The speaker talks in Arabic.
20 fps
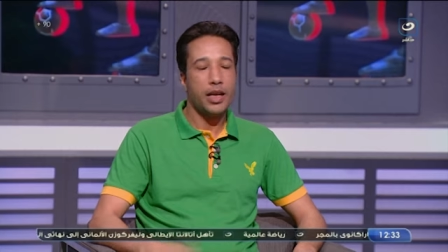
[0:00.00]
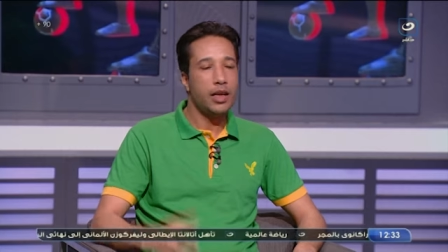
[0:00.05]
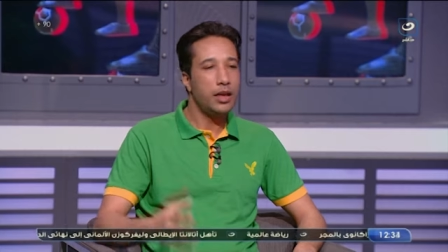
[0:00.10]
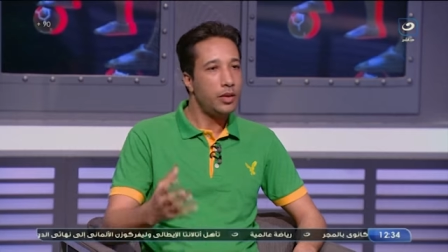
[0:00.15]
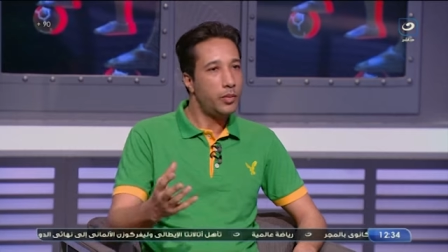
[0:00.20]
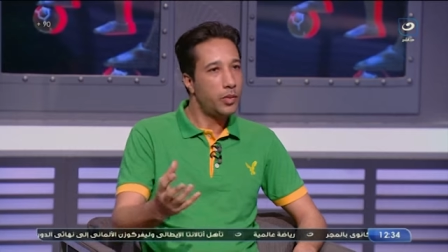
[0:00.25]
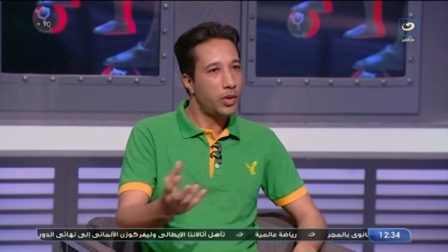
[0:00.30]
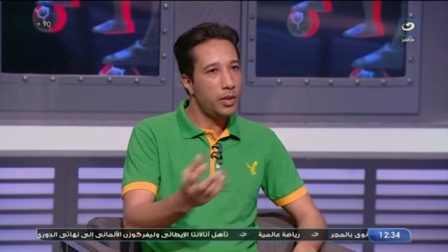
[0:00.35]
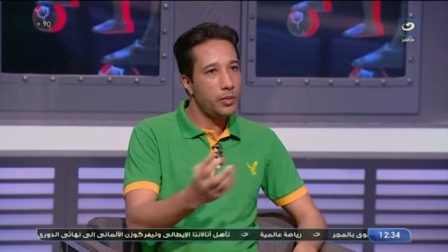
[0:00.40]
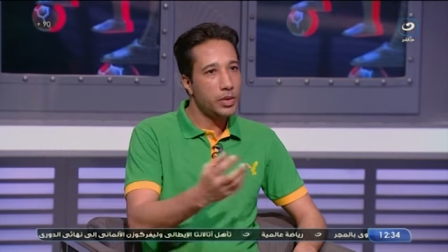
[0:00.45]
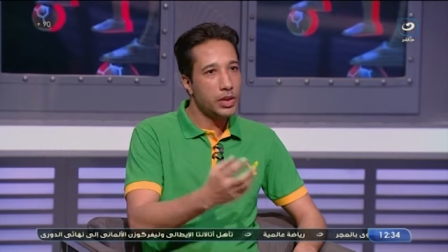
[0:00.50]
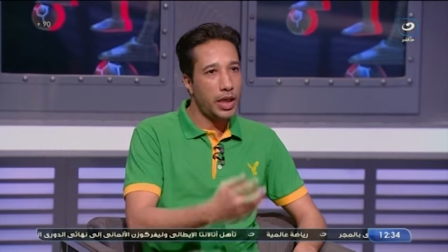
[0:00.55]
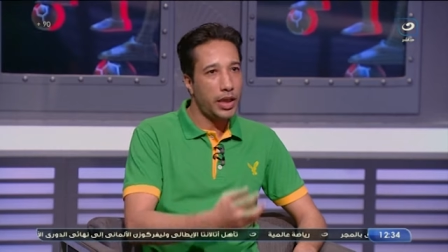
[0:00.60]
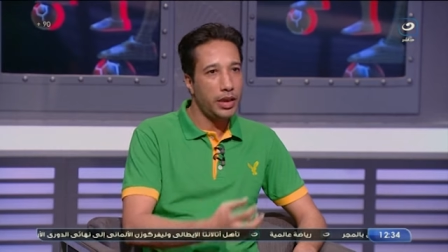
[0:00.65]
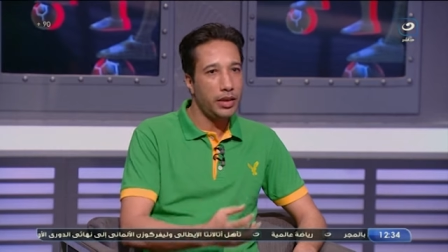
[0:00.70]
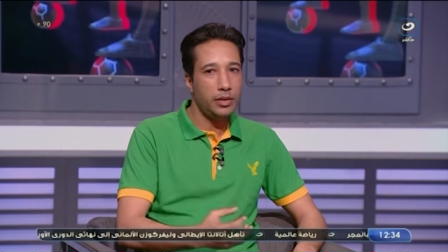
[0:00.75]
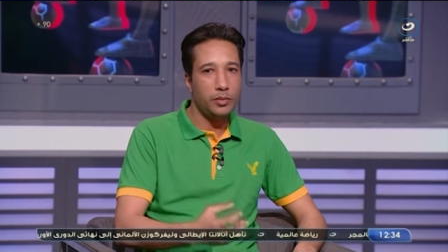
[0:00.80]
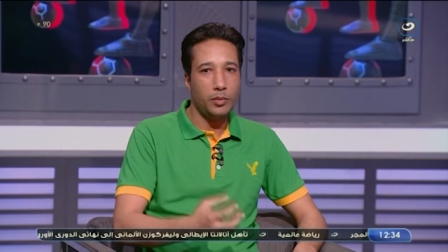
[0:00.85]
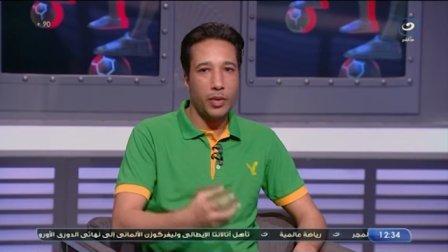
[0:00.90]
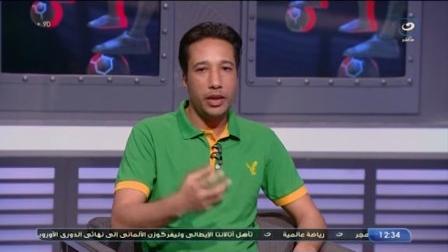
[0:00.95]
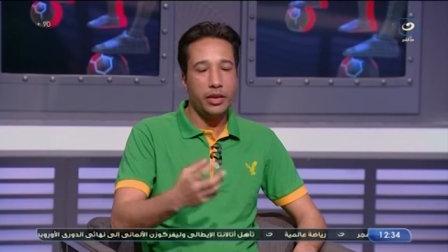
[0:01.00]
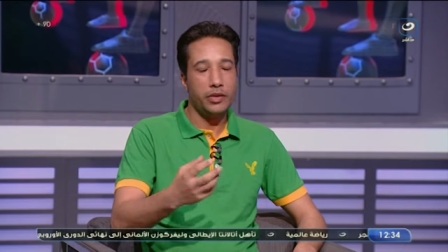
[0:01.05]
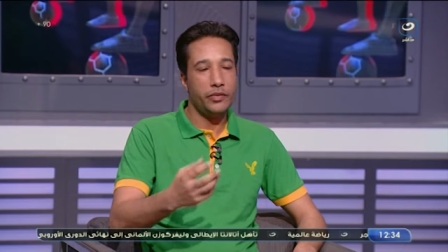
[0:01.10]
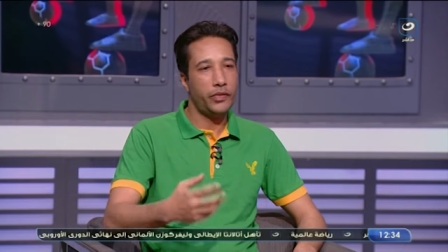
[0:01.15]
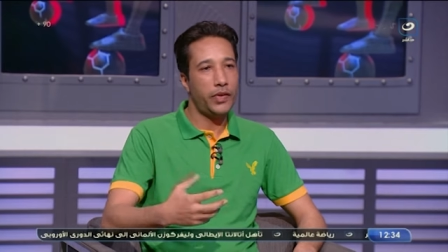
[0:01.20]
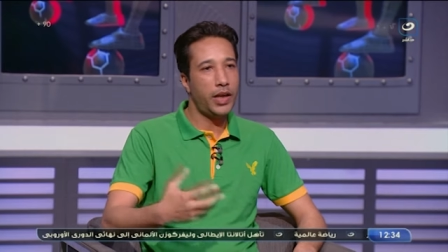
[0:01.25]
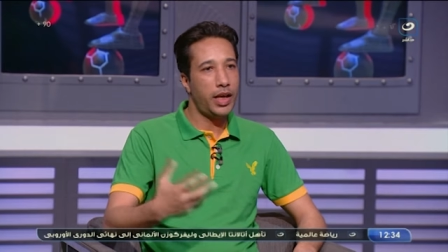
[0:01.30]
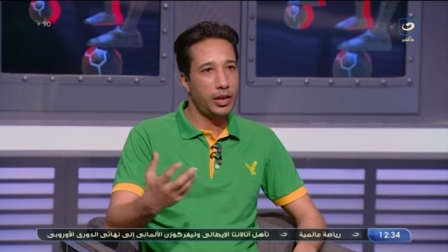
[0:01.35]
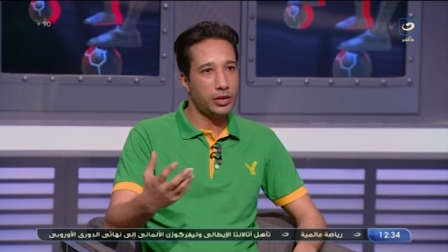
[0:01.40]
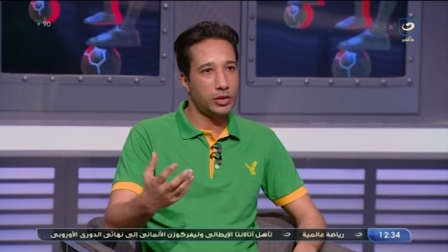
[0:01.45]
لكن ابراهيم سعيد
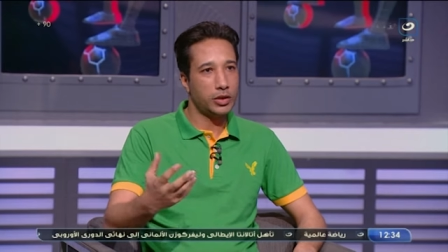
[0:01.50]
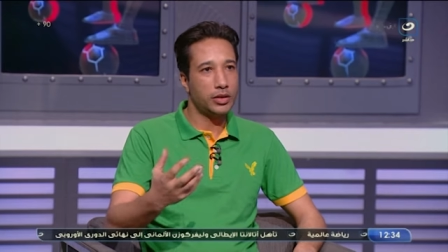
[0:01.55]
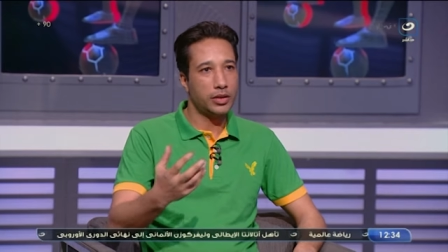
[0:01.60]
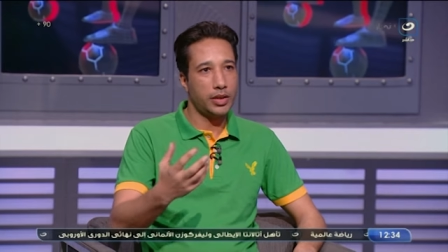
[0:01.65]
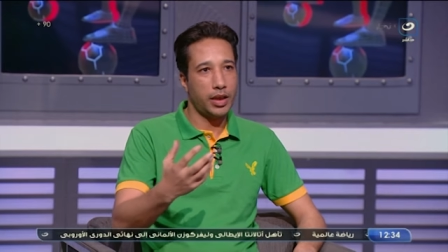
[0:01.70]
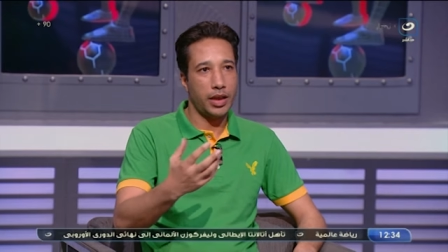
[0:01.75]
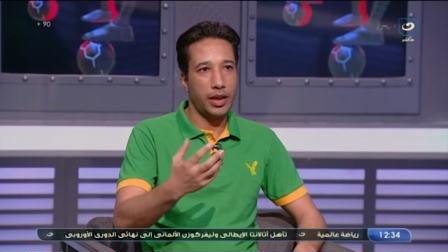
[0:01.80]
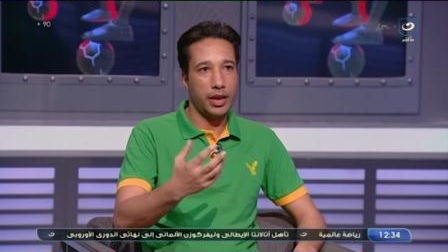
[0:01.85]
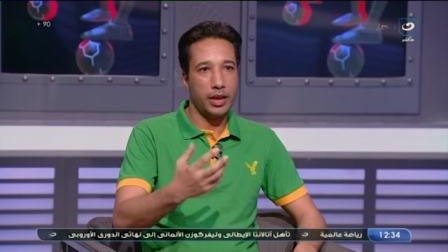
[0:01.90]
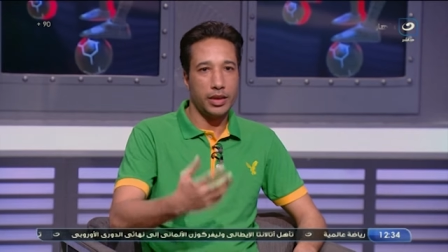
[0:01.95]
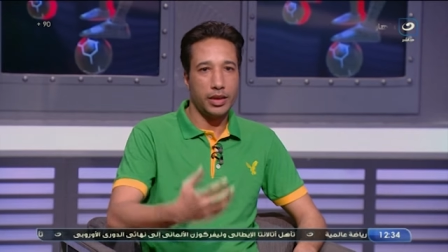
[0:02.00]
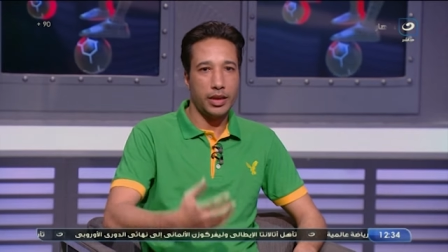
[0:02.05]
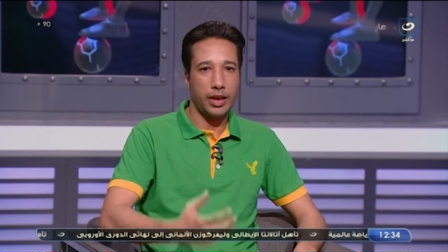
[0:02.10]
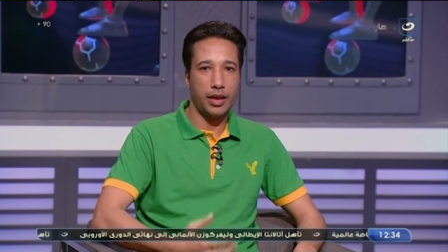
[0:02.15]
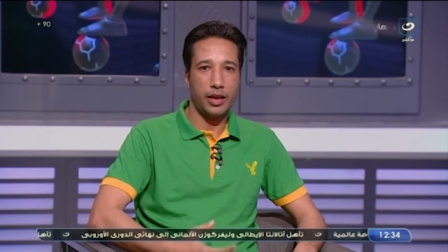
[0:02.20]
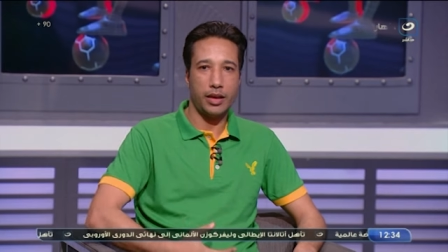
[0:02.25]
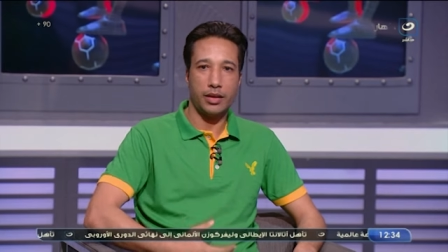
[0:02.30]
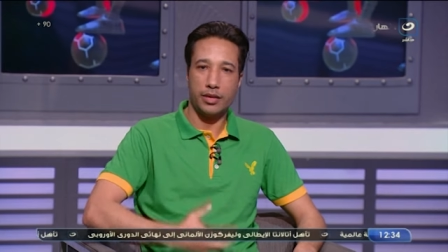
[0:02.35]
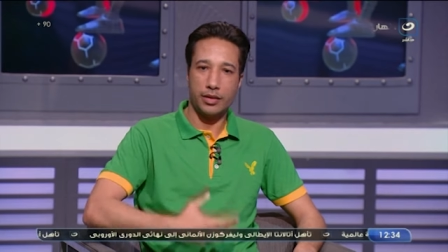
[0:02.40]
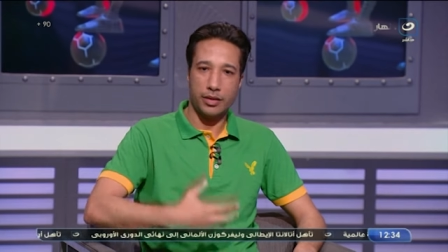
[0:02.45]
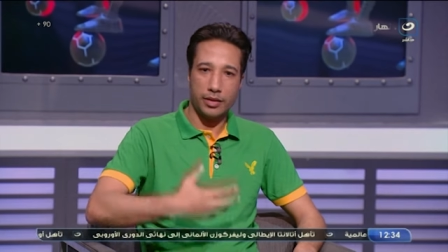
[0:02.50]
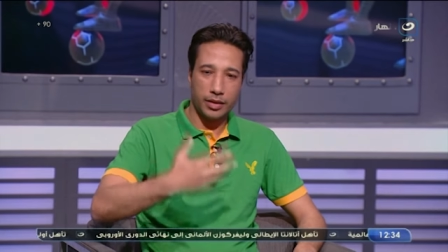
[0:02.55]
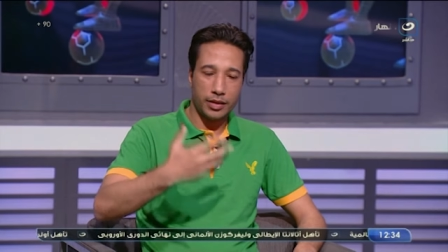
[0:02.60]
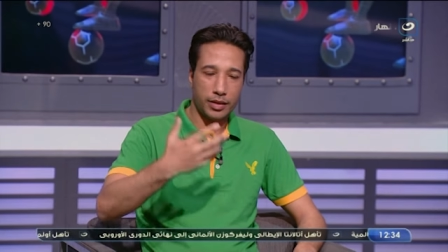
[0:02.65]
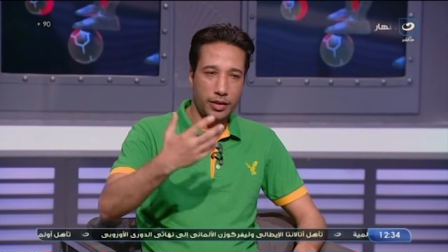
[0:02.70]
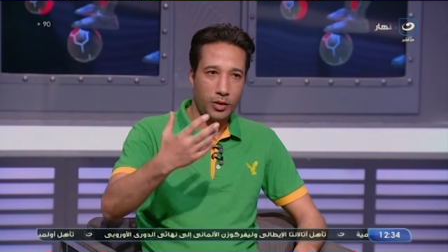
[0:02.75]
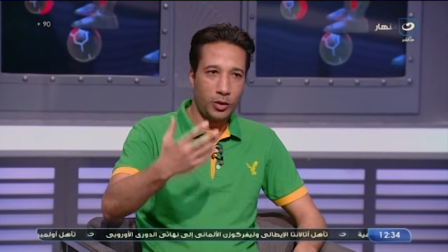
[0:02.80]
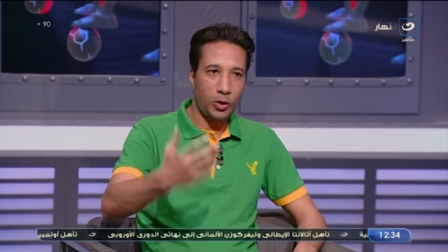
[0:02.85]
ما ينفعش انت انت